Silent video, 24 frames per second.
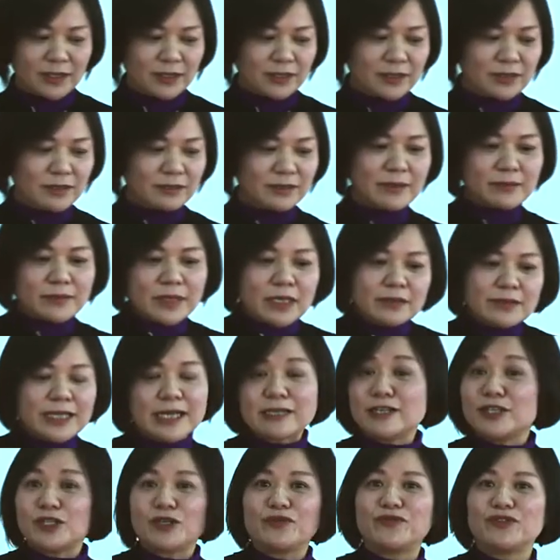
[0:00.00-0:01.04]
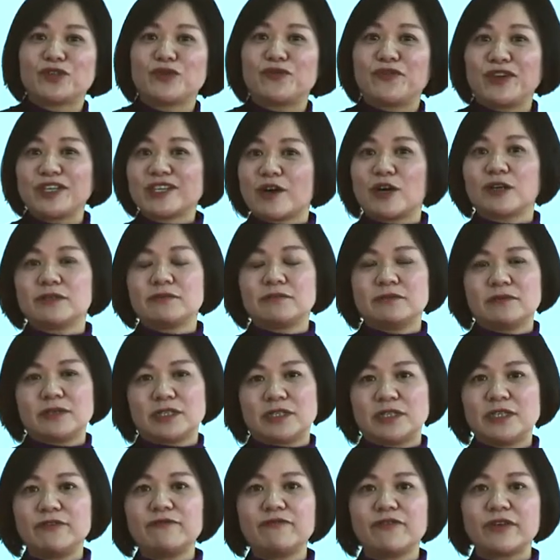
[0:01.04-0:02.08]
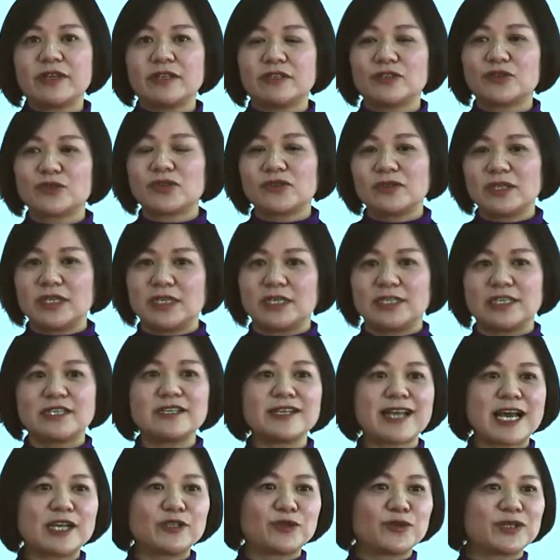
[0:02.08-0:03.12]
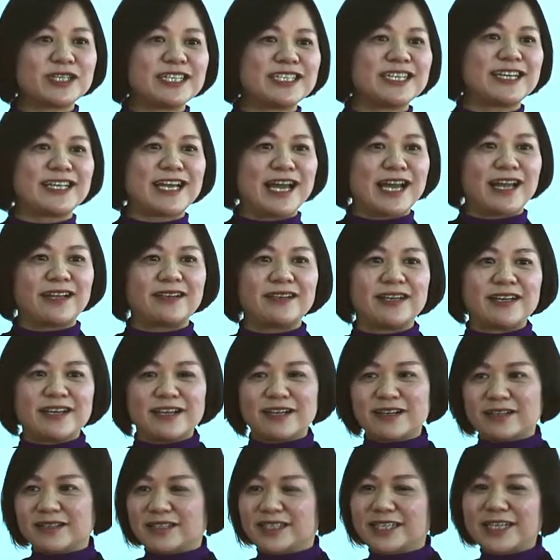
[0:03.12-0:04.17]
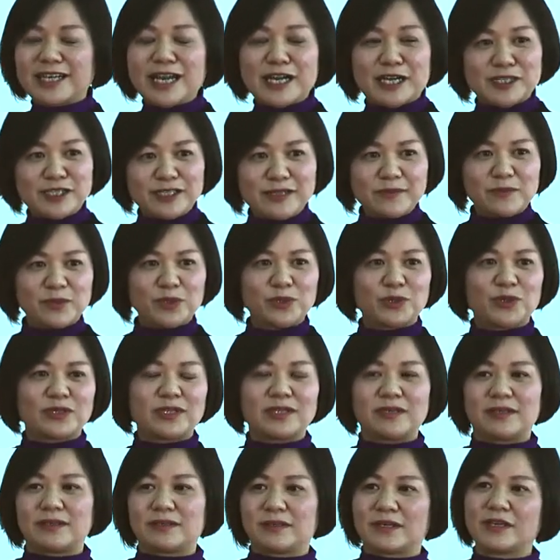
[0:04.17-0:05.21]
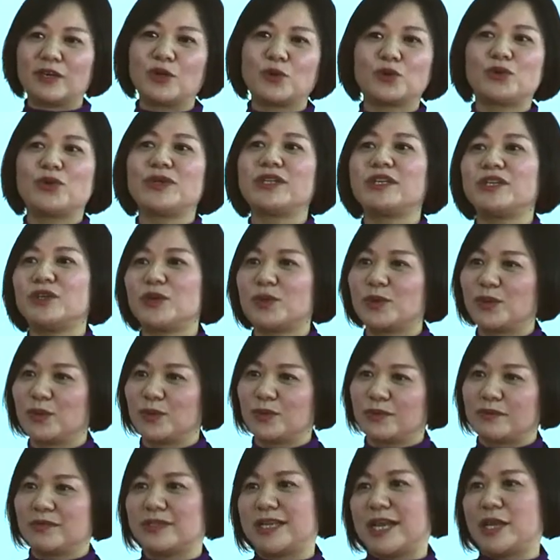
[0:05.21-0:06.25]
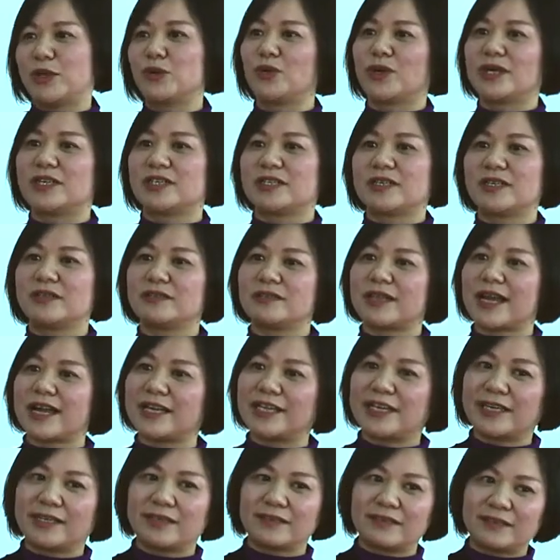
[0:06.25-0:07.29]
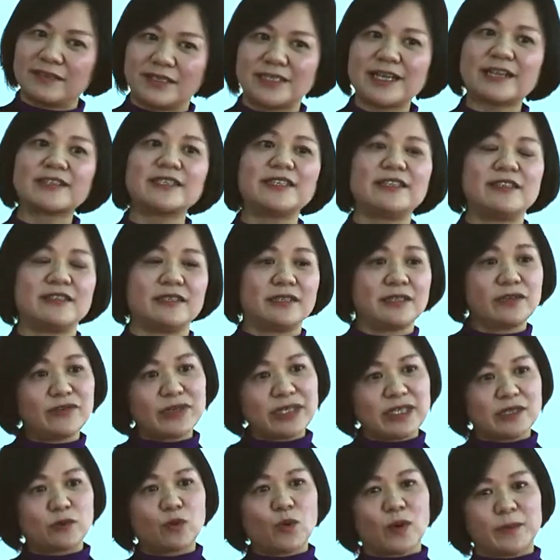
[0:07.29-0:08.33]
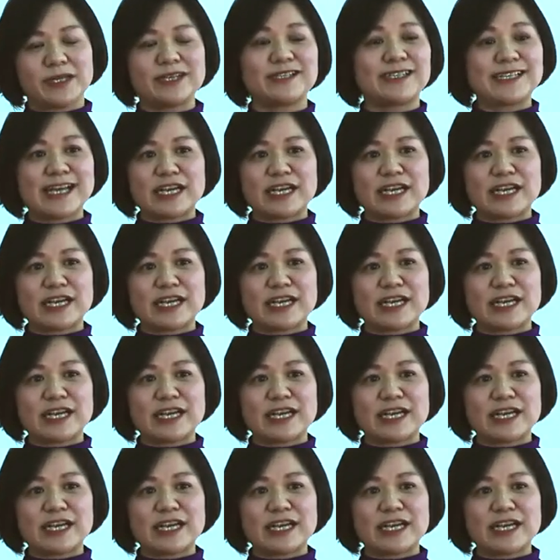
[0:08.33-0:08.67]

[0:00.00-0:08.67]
那那当地政府就非常兴奋，就是你行的探索这些年积累了这么多的客户，对你又粘度很深，他也相信，因为我们的赛